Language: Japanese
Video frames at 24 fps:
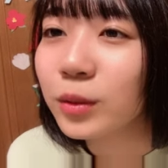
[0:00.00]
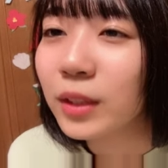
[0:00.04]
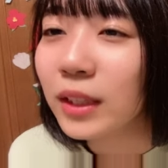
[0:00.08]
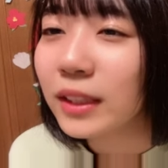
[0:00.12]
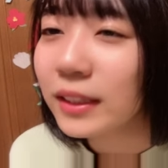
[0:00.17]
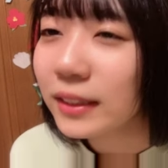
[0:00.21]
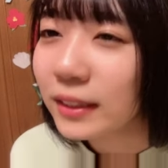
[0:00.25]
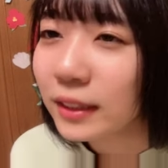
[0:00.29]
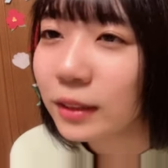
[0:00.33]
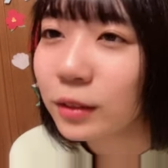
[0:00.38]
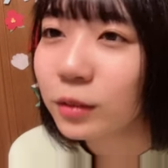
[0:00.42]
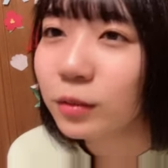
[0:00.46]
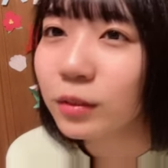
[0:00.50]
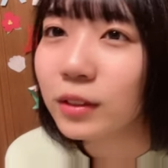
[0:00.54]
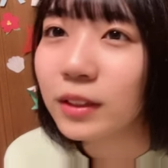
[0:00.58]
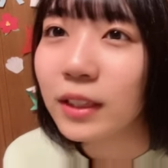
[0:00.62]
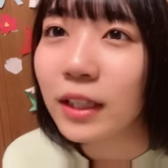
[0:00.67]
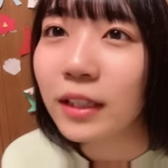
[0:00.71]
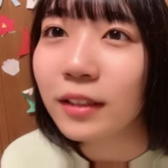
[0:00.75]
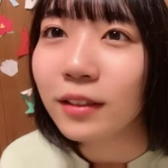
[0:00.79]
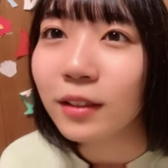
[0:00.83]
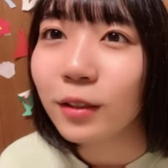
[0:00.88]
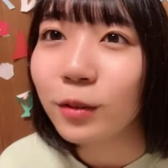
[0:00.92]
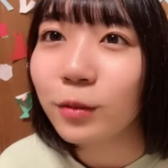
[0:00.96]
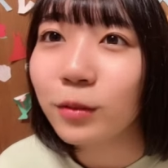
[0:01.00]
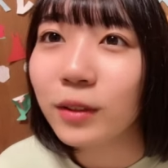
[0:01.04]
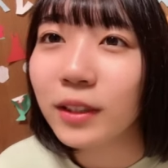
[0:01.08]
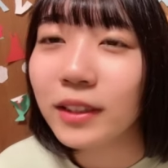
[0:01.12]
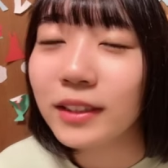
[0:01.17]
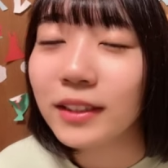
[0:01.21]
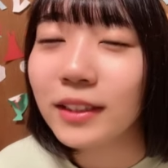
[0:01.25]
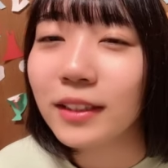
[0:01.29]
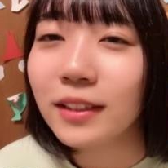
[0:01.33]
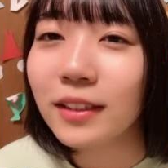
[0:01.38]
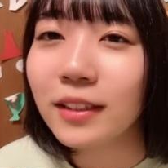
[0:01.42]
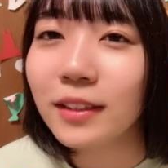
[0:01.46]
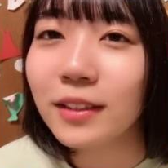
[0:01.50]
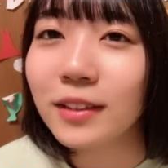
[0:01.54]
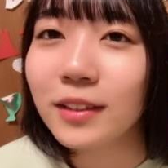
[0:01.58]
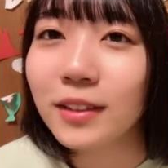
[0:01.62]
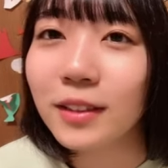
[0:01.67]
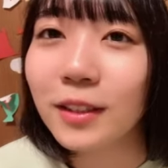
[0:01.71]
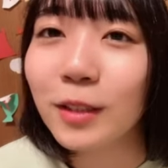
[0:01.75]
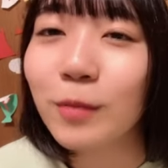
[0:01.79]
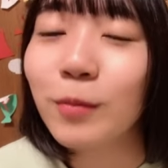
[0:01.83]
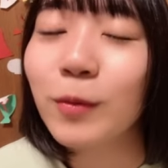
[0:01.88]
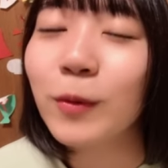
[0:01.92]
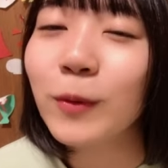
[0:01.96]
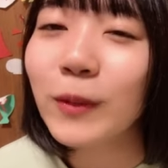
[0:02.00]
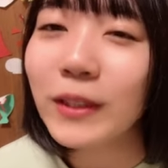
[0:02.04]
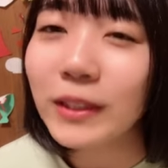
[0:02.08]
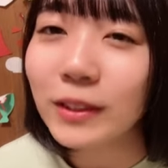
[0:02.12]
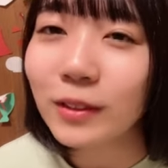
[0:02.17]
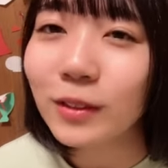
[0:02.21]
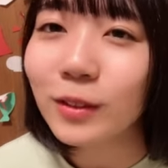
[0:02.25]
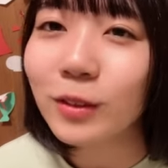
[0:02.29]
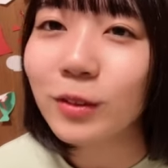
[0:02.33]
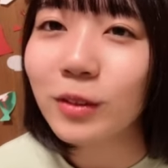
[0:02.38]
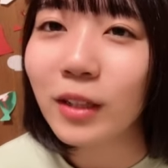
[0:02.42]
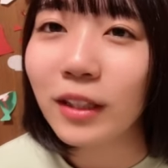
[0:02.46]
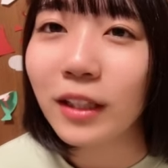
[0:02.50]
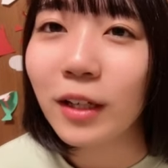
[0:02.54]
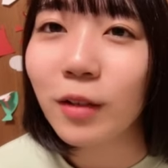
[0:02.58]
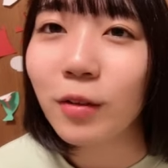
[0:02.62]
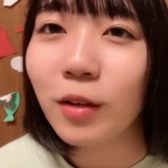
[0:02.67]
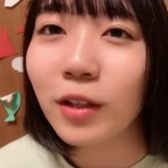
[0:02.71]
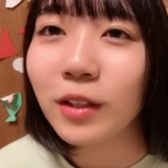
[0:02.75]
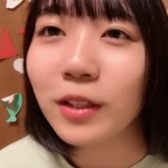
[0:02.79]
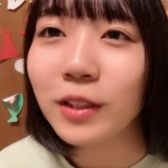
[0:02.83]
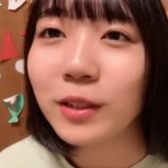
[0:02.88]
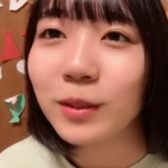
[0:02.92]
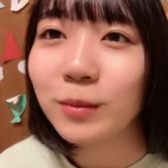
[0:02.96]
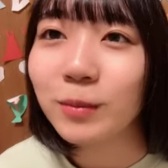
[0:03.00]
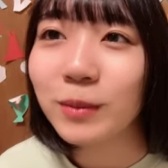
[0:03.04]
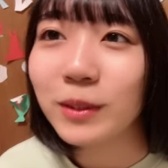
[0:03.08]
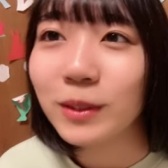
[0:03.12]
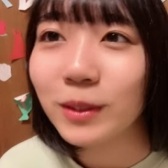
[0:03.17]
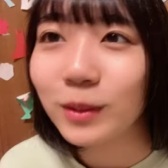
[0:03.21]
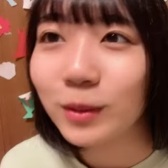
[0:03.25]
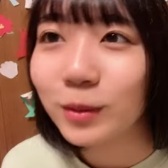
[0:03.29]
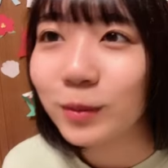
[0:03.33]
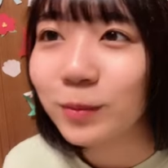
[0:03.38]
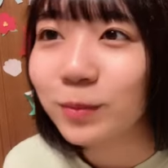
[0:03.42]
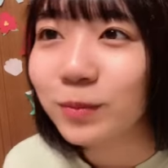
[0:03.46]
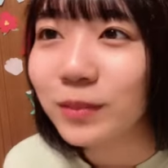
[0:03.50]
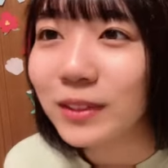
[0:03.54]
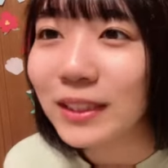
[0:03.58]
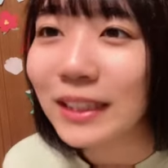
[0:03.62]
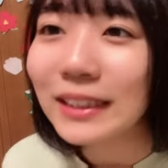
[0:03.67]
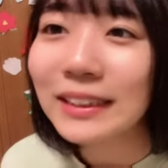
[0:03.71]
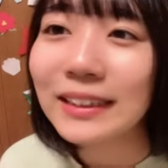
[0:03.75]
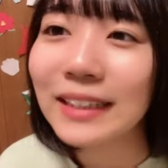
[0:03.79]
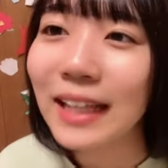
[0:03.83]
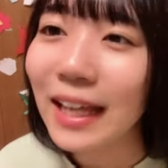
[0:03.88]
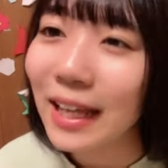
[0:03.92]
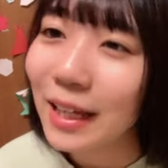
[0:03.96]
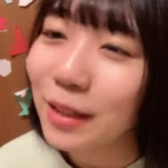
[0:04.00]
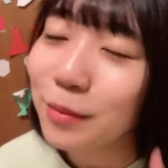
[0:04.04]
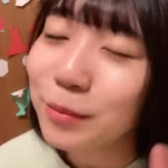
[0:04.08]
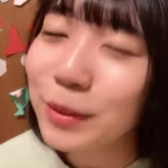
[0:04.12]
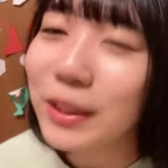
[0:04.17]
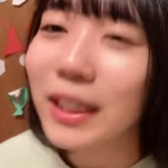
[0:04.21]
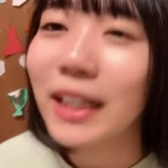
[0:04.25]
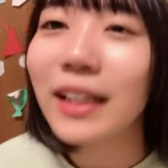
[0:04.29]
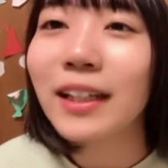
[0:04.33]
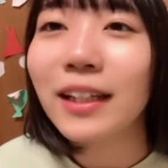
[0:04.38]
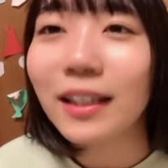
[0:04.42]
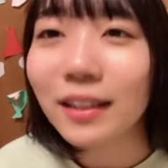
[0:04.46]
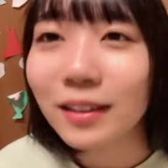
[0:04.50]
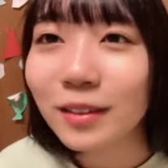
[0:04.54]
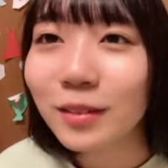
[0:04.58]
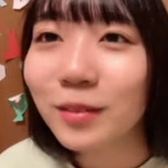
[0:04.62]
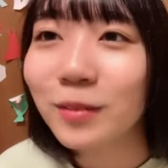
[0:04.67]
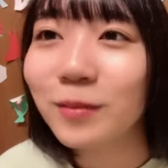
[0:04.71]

さきさんとは最近お会いしてないですでもお会いするとは結構話しますよさきさんみたいな